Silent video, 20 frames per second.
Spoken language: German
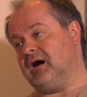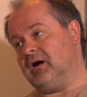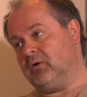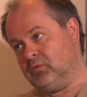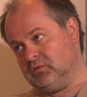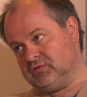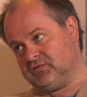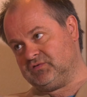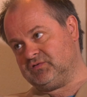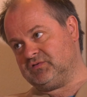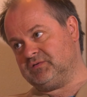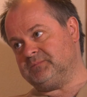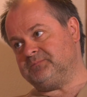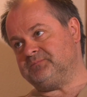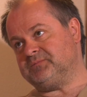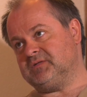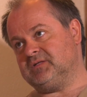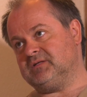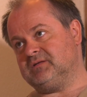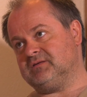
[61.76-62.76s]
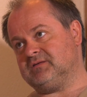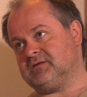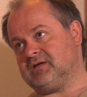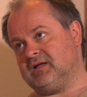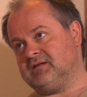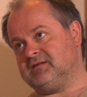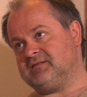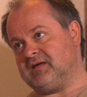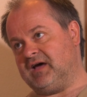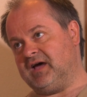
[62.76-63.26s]
aus. Mhm. Es
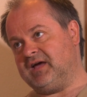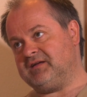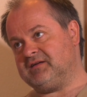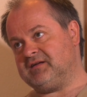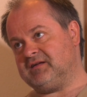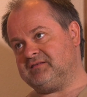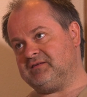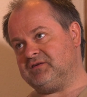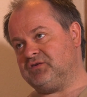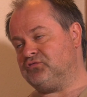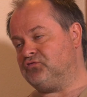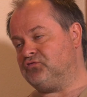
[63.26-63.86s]
kann sein, dass ich